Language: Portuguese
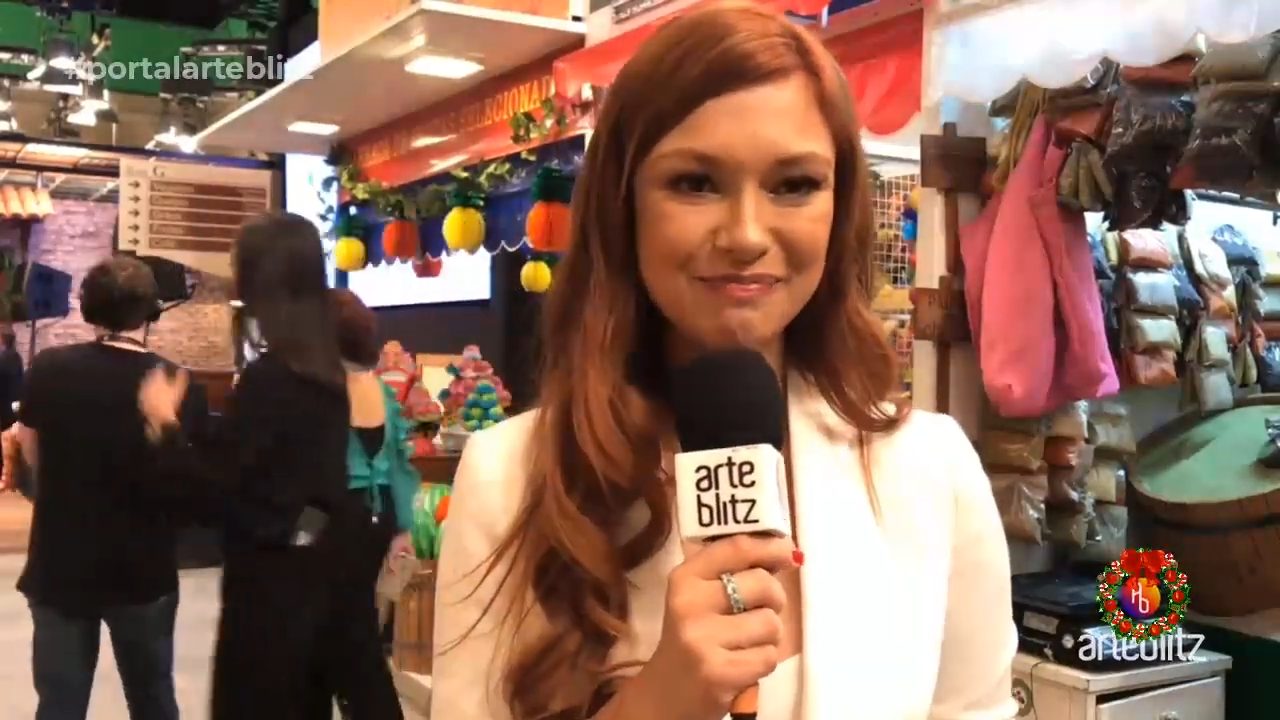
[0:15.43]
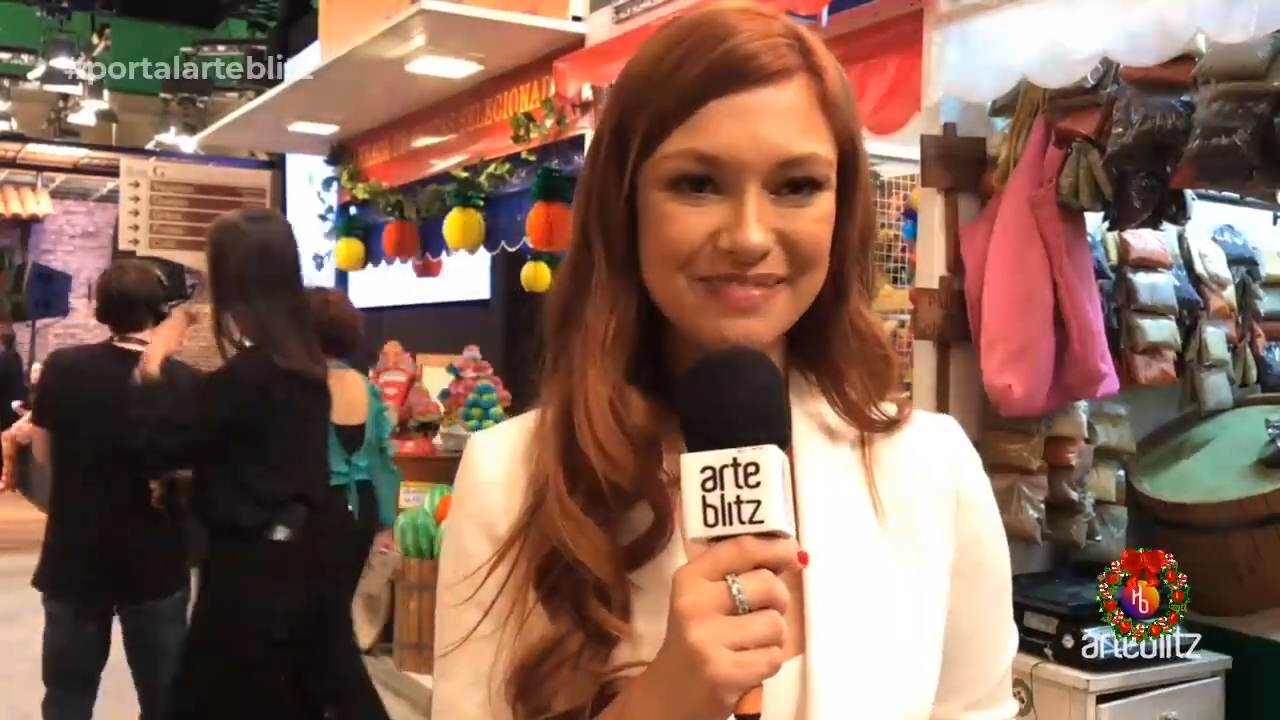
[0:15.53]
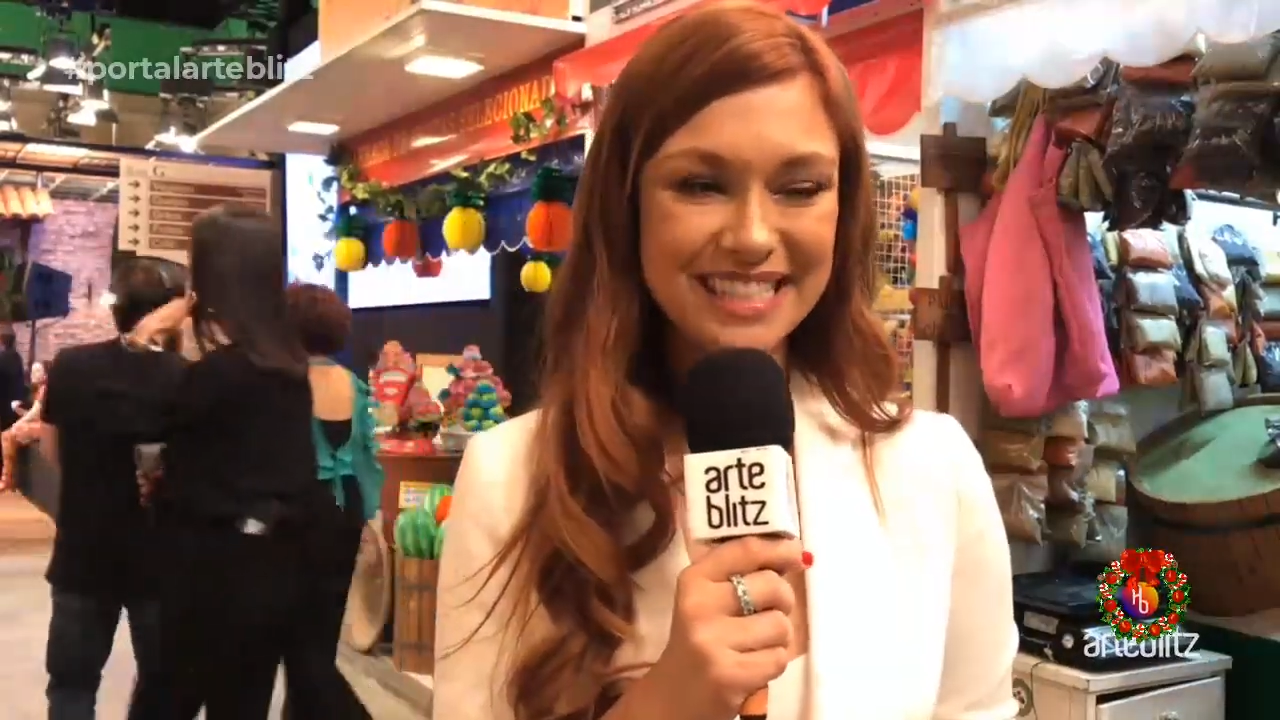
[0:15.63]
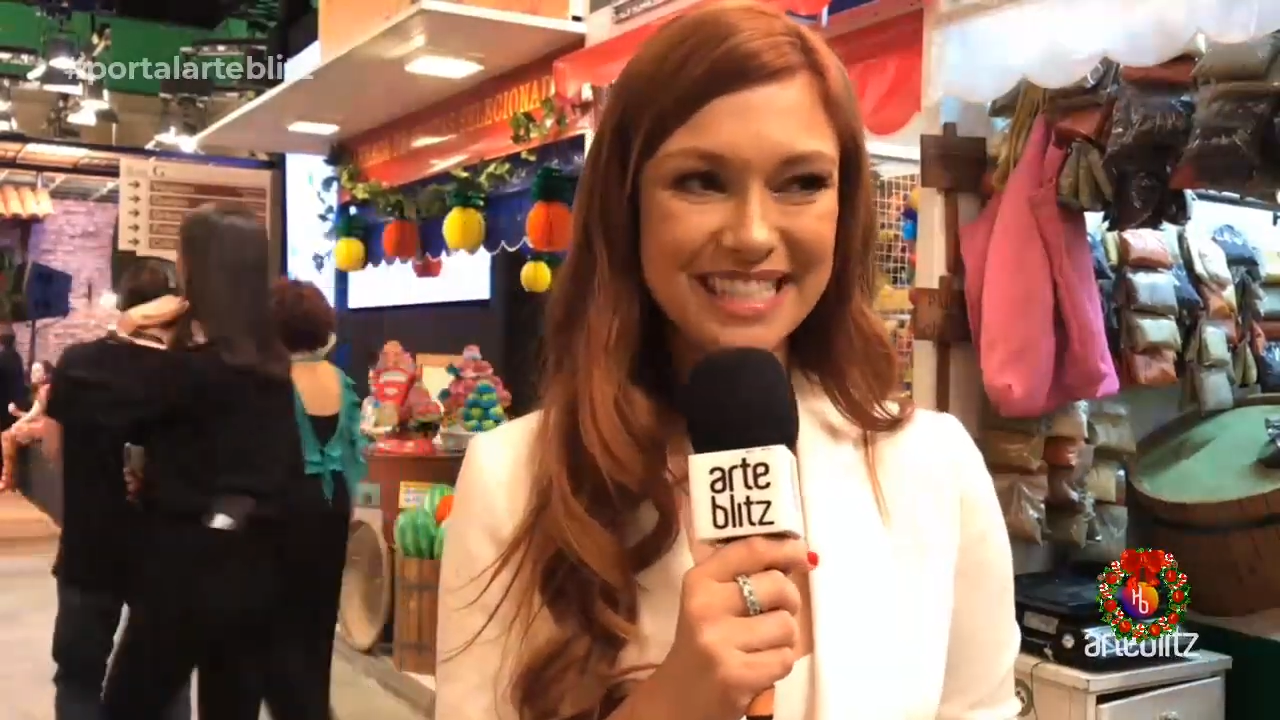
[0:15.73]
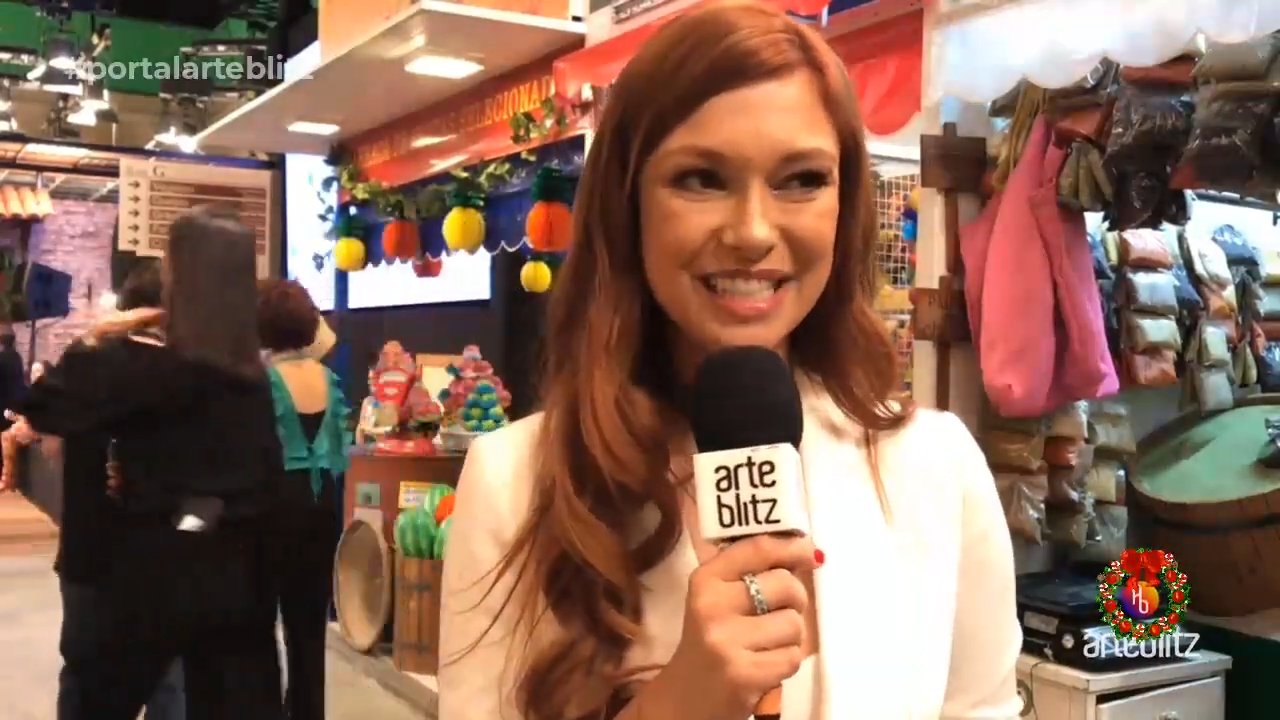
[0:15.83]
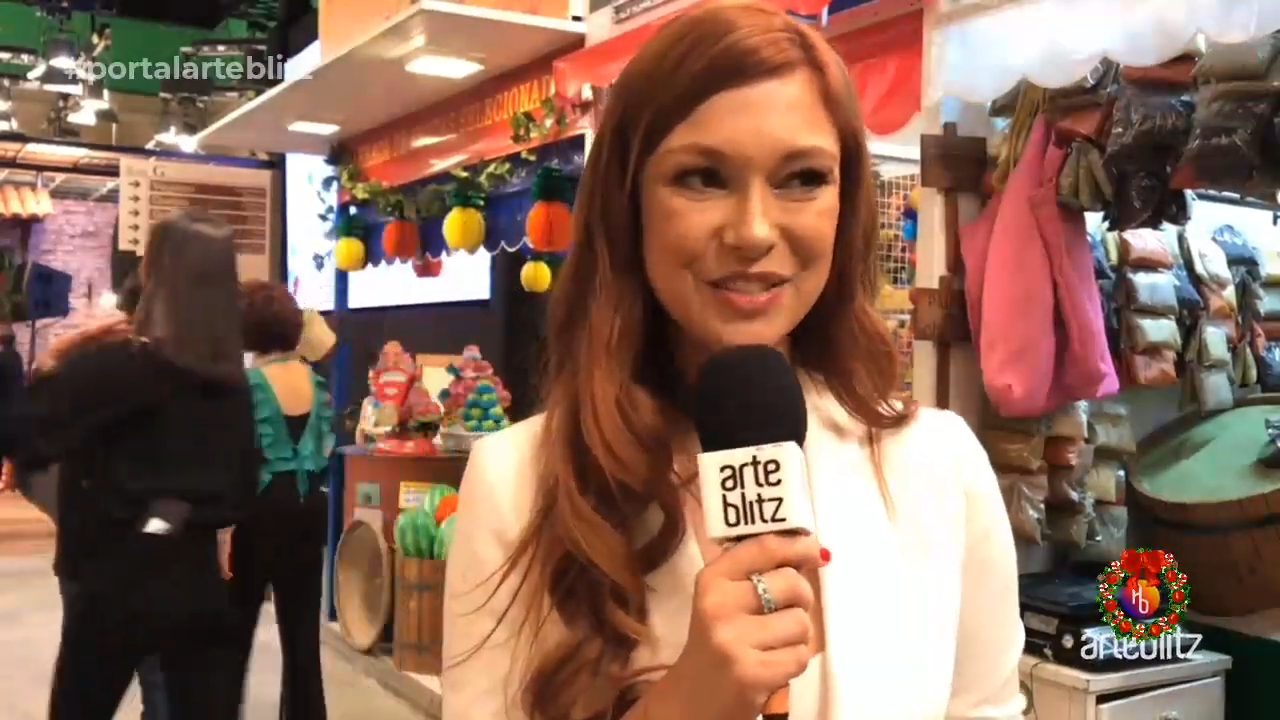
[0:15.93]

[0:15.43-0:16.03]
se